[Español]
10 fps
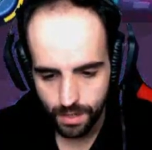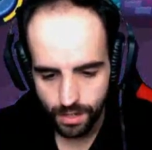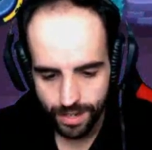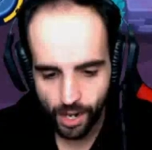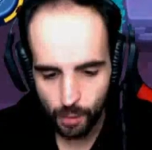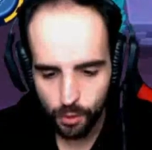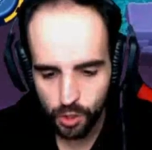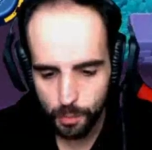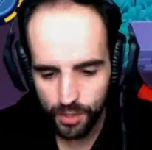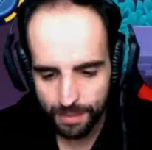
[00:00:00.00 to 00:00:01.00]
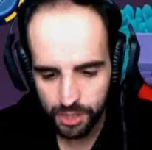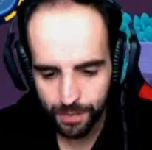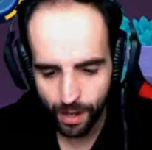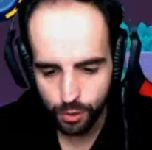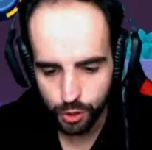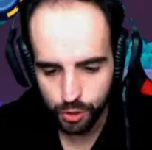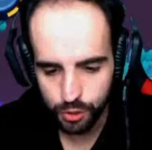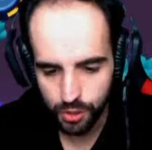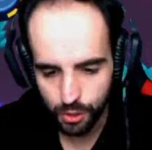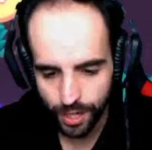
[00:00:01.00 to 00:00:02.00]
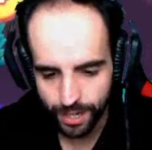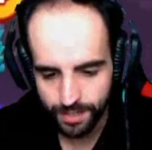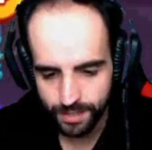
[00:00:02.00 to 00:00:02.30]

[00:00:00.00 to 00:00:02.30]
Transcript: El robot no lo podíamos llevar nosotros, ¿no? ¿O qué?